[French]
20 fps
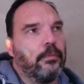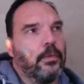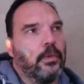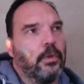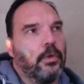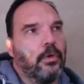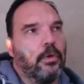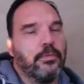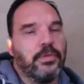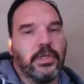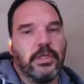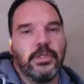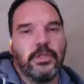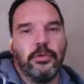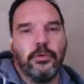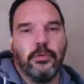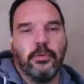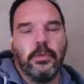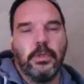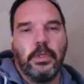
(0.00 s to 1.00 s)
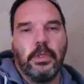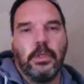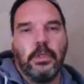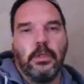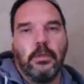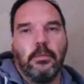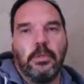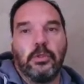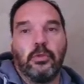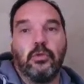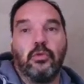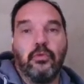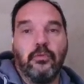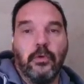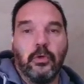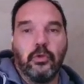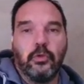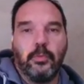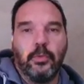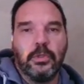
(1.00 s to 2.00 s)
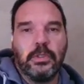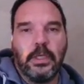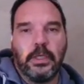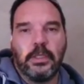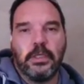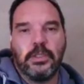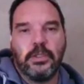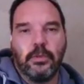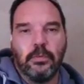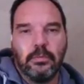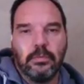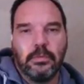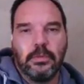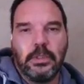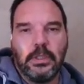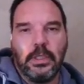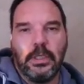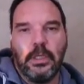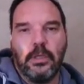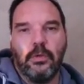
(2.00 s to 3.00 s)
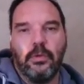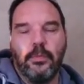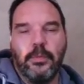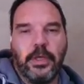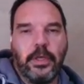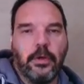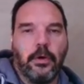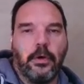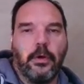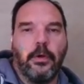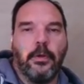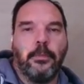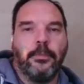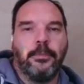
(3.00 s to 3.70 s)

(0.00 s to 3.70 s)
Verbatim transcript: comme question, parce que souvent on se pose la question, quel est le meilleur euh,